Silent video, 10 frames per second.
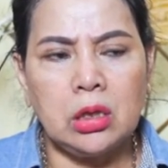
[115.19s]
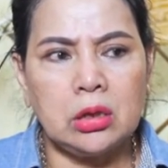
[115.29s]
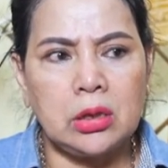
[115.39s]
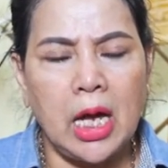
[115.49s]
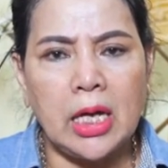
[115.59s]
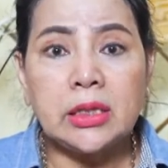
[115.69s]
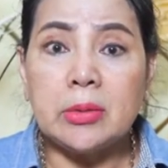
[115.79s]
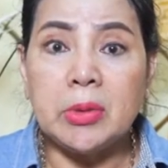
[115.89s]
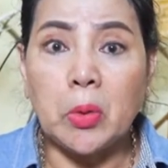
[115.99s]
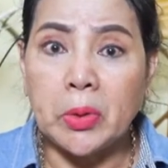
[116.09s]
ờ, đã
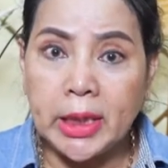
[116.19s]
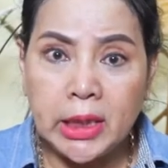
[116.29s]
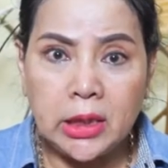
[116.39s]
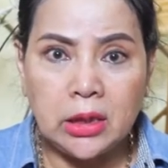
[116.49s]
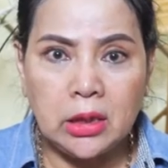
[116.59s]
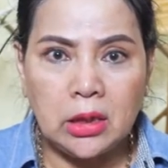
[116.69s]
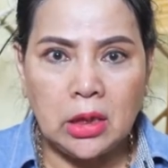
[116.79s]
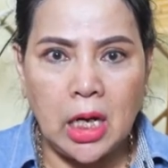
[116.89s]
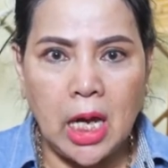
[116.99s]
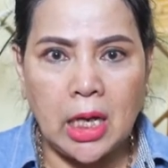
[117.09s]
tìm hiểu kỹ
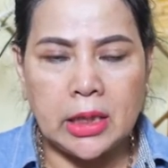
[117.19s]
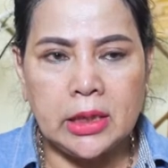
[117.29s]
là